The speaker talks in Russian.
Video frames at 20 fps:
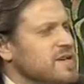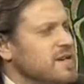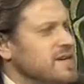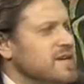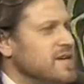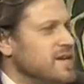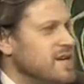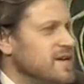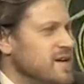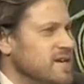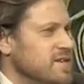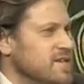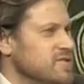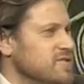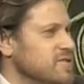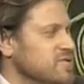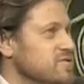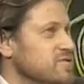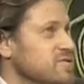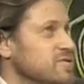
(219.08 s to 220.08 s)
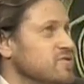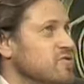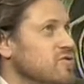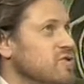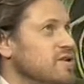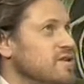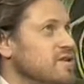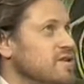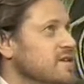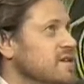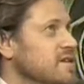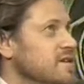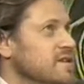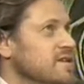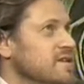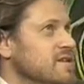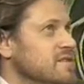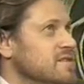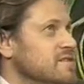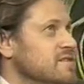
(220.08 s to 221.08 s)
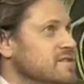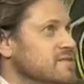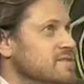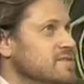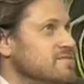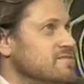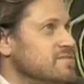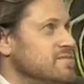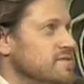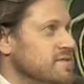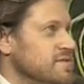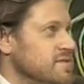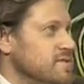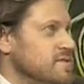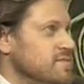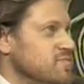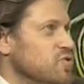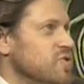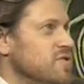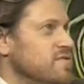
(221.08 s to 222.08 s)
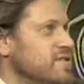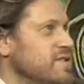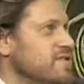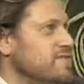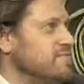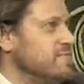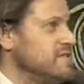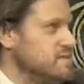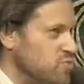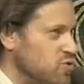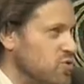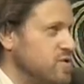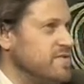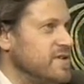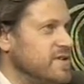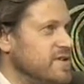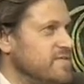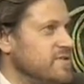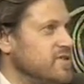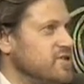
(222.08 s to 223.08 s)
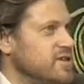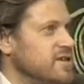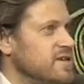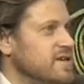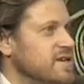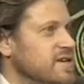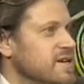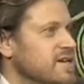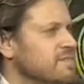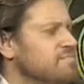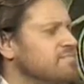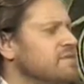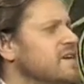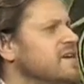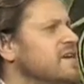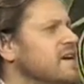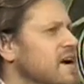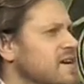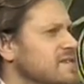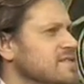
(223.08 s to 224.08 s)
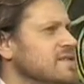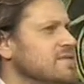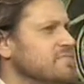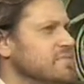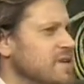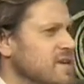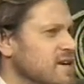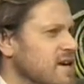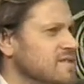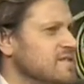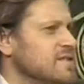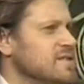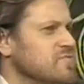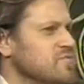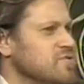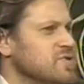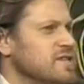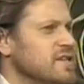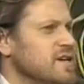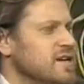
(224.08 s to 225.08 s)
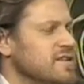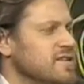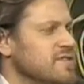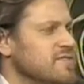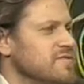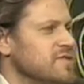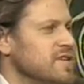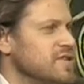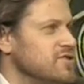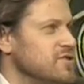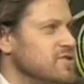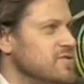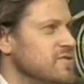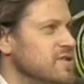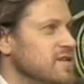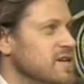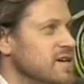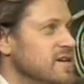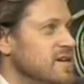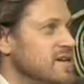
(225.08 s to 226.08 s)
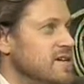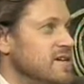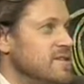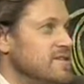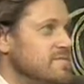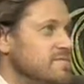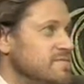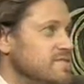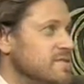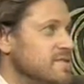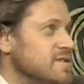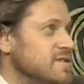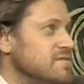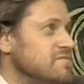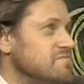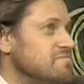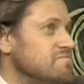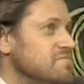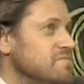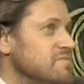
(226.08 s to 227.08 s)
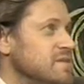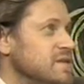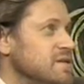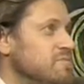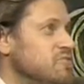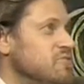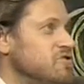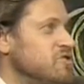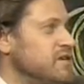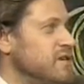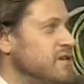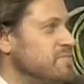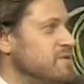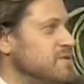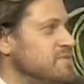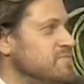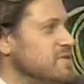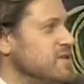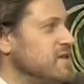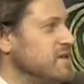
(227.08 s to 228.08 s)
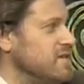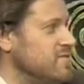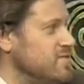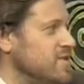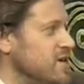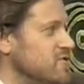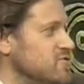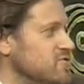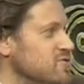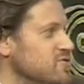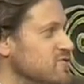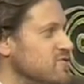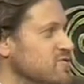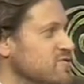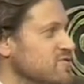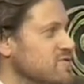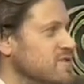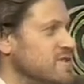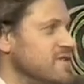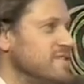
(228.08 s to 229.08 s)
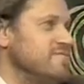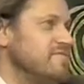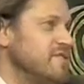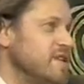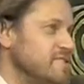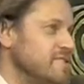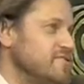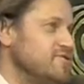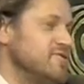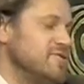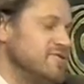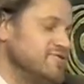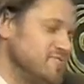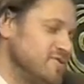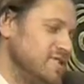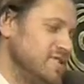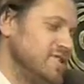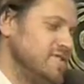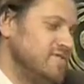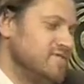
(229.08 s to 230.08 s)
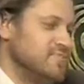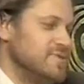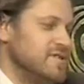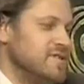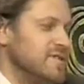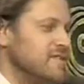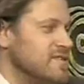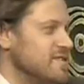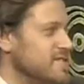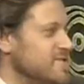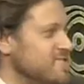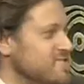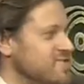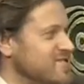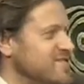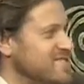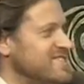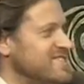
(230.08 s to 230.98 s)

Конечно, столько из с Буковины, из Буковины вышло прекрасных, прекрасных музыкантов. Так что и Боженька посмотрела в нашу сторону, сказала, Васечка, ну едь в Питер, учись.